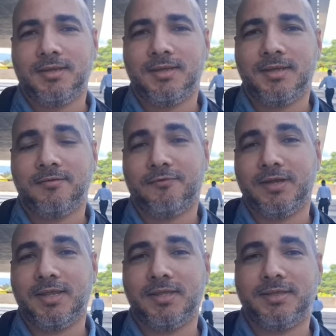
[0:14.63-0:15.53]
eh,
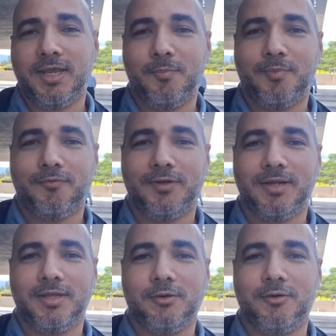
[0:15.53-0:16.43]
fuera de tiempo,
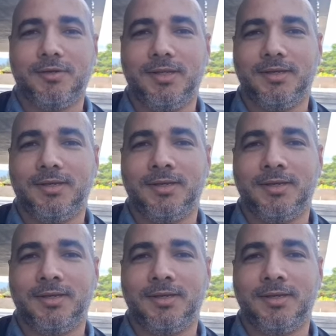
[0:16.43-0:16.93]
fuera de orden,